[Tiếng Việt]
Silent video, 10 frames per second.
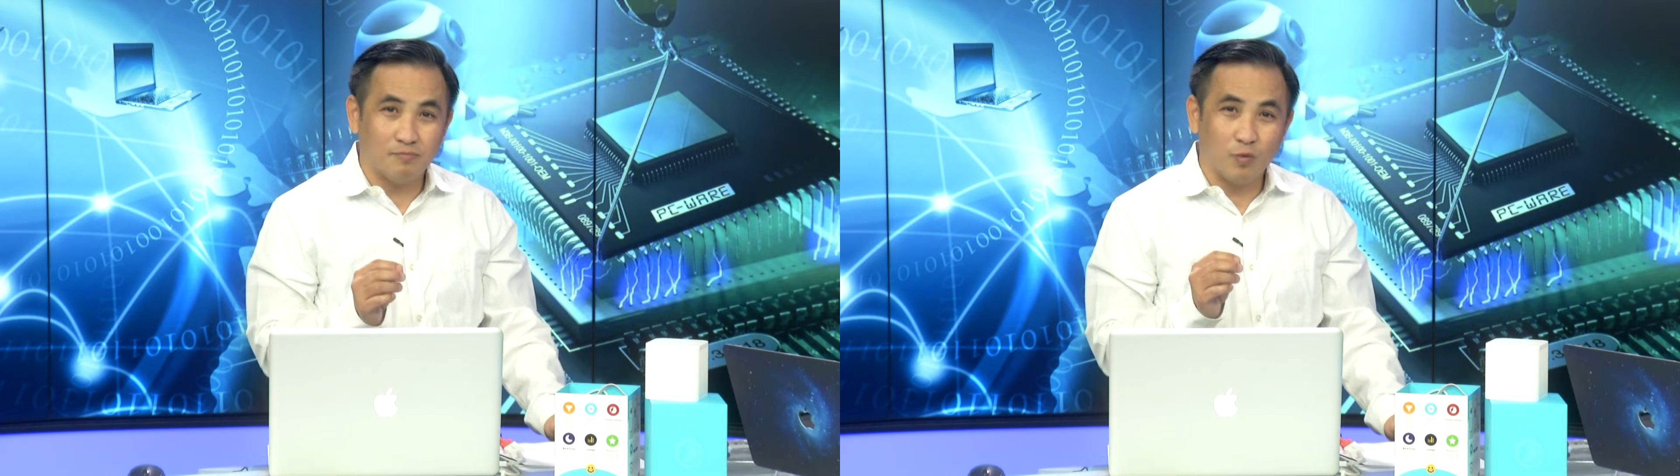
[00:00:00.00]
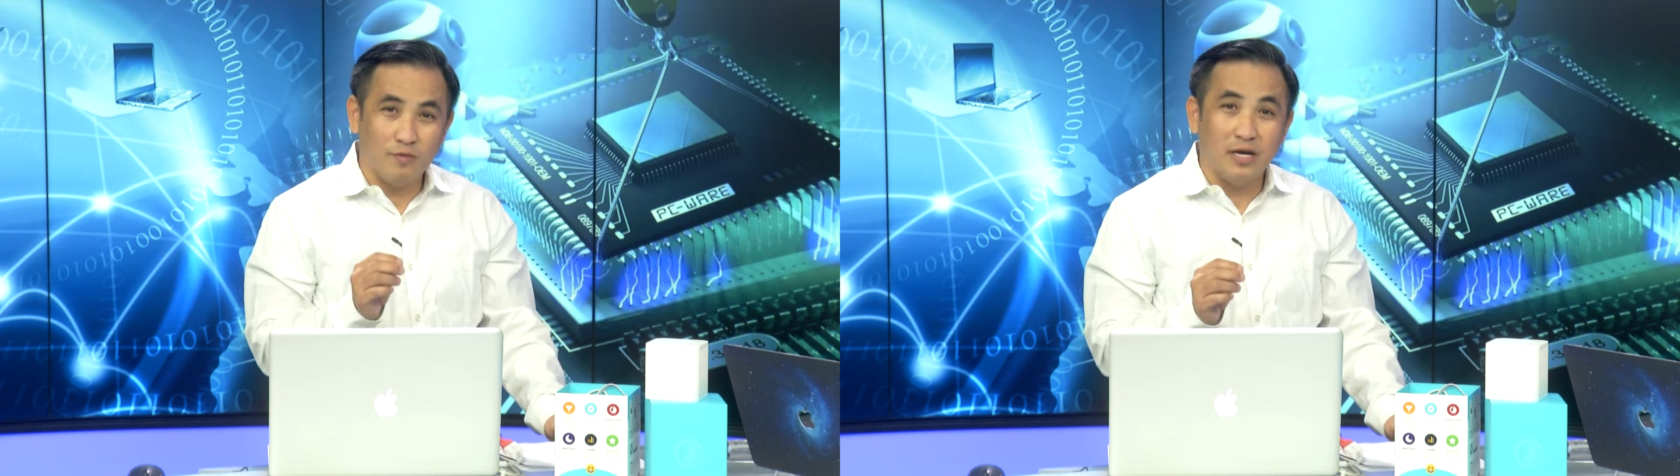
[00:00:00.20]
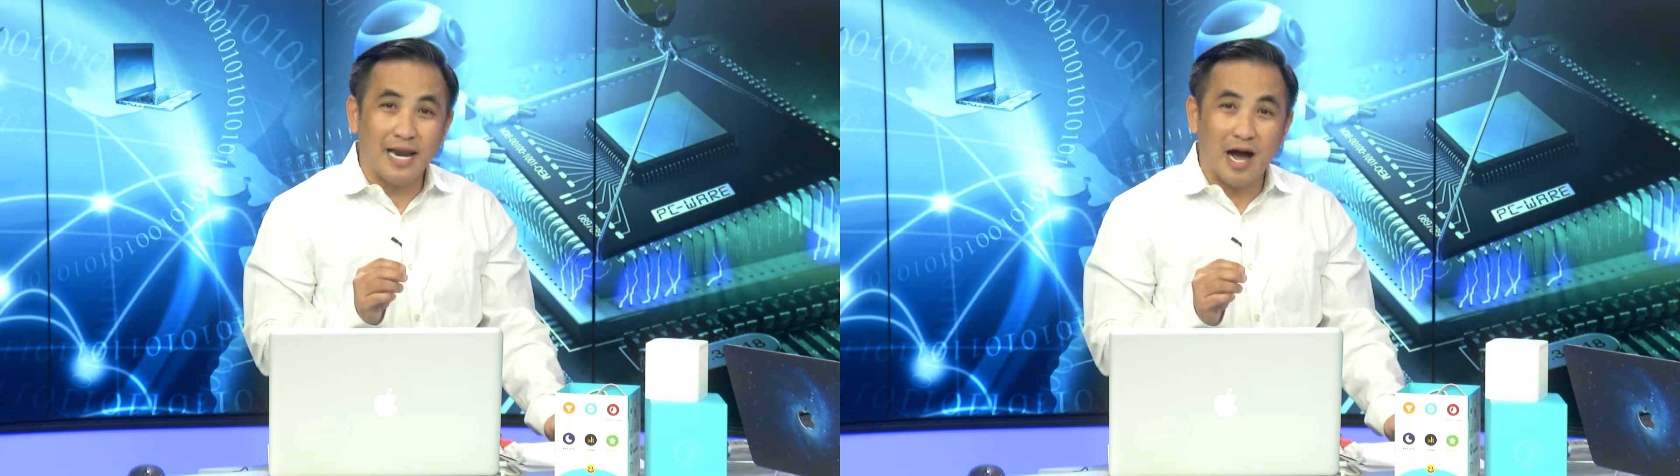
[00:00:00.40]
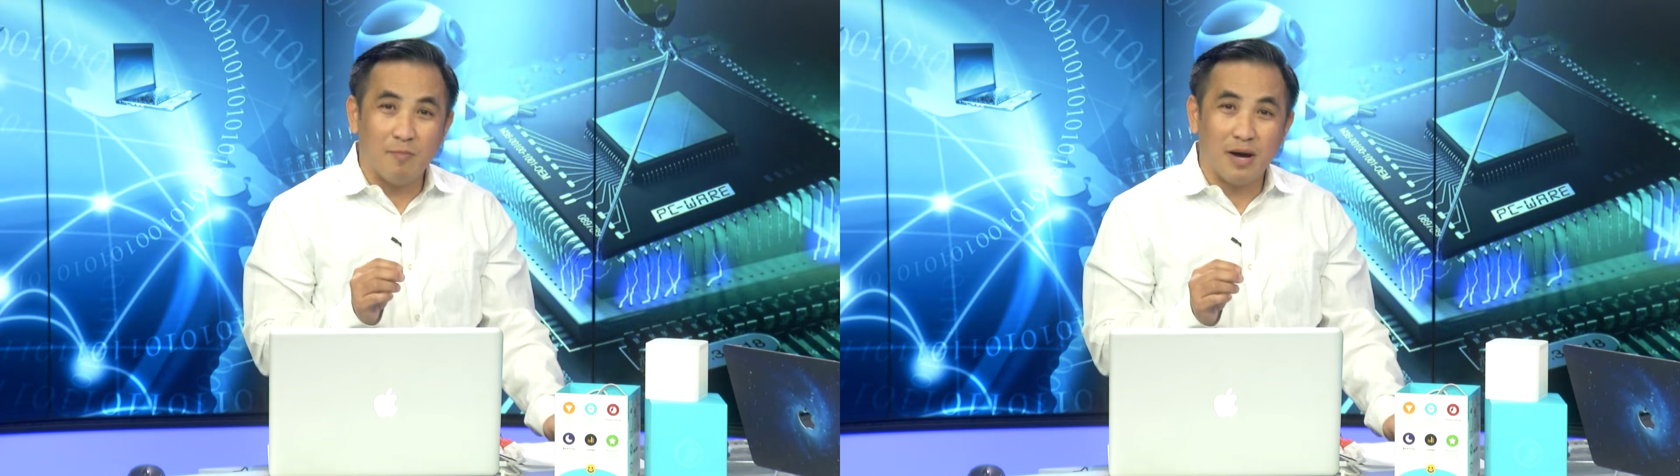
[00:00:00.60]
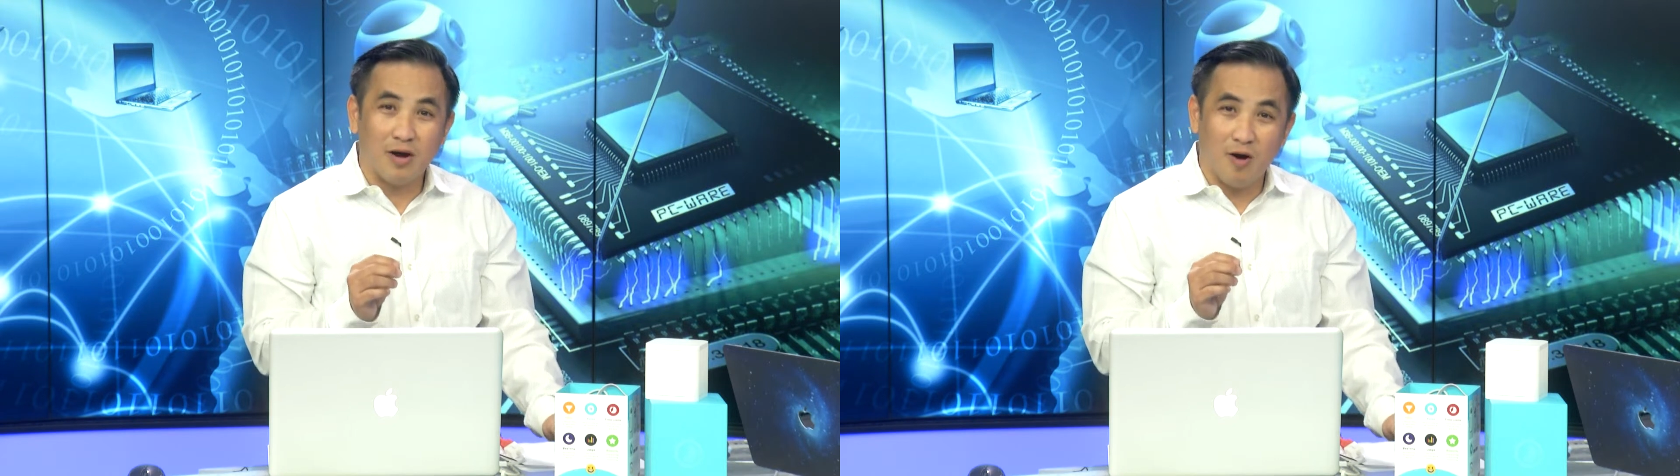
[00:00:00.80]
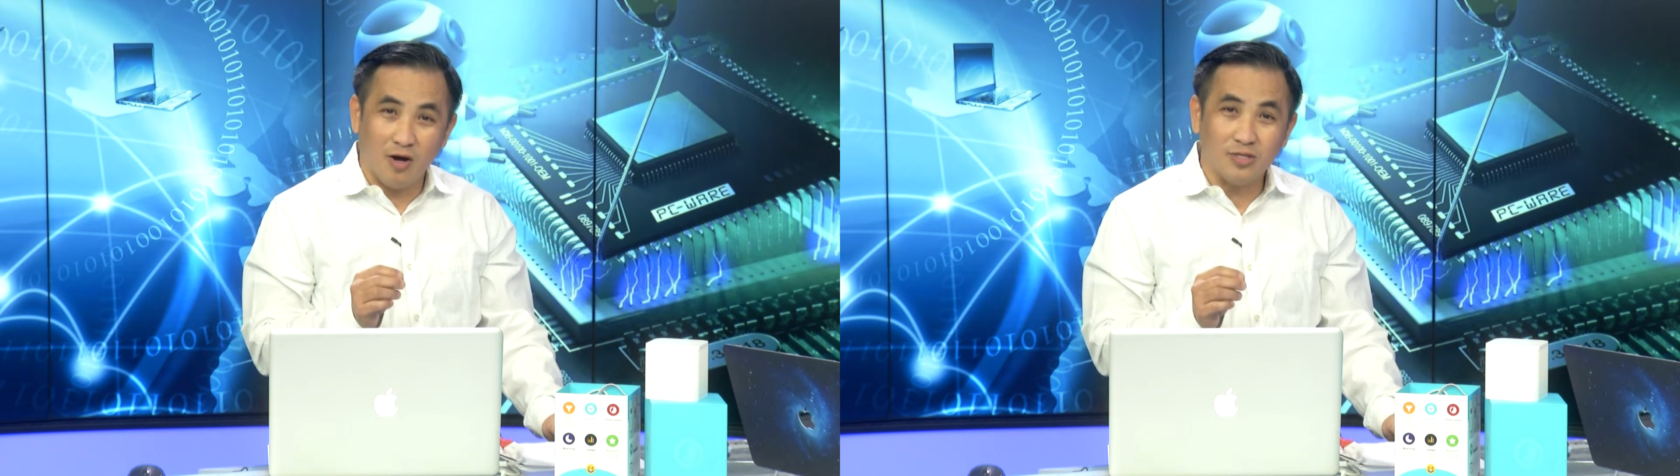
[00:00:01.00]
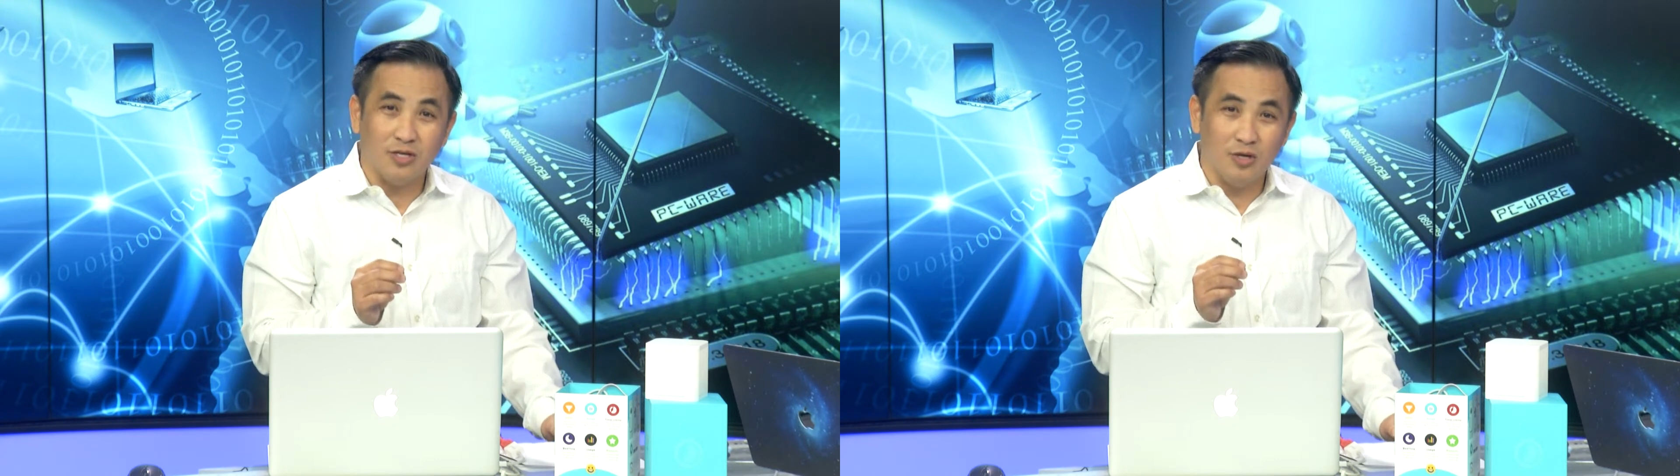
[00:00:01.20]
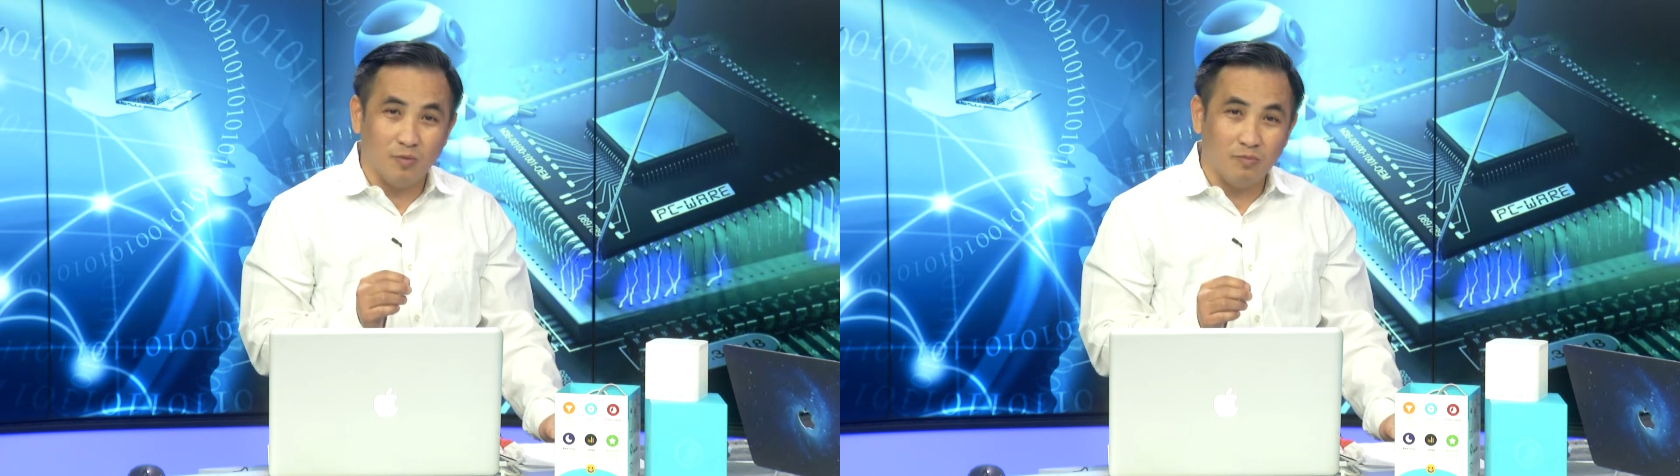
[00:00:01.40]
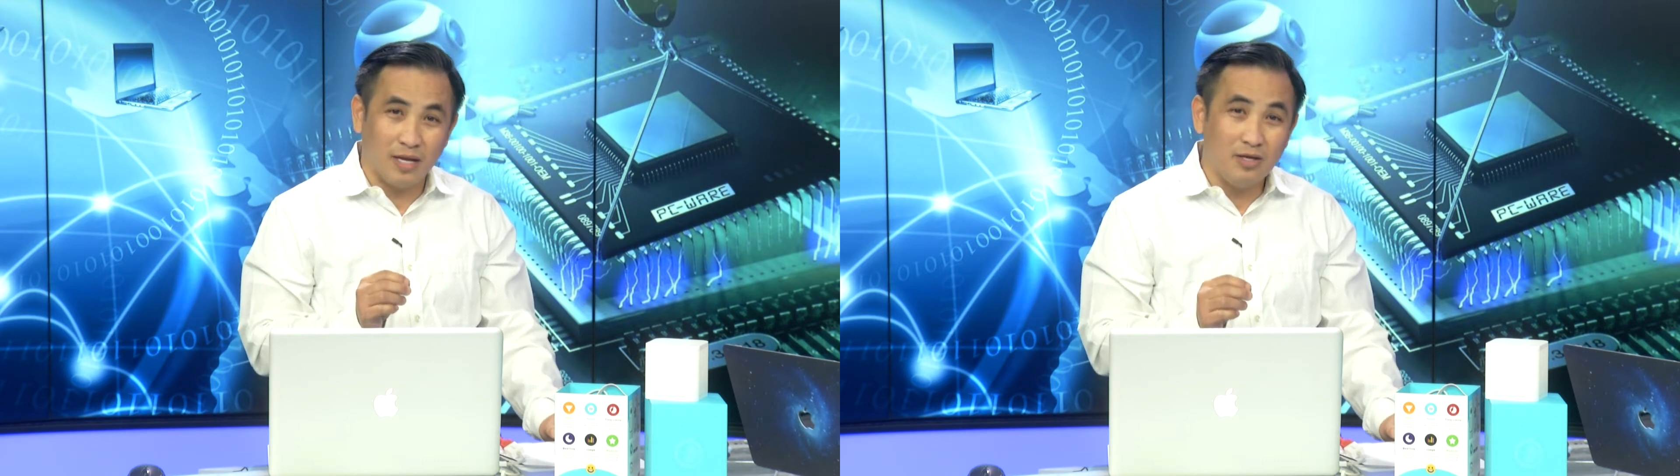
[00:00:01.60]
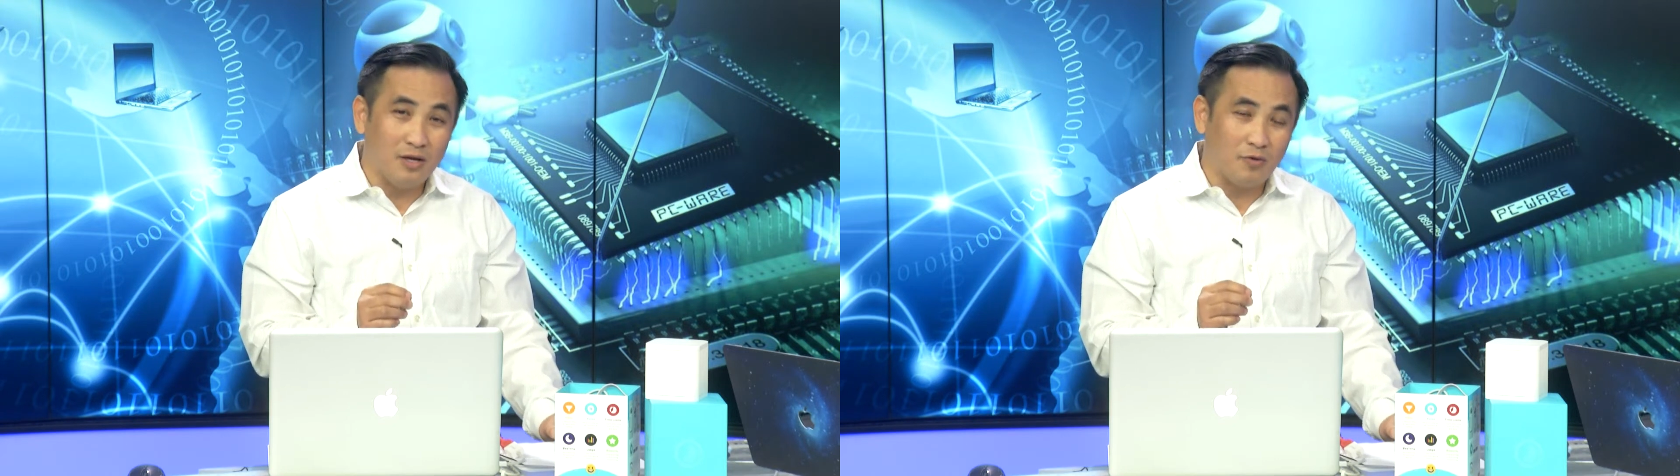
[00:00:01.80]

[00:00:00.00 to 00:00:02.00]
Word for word: quý vị nào mà có sử dụng Netgear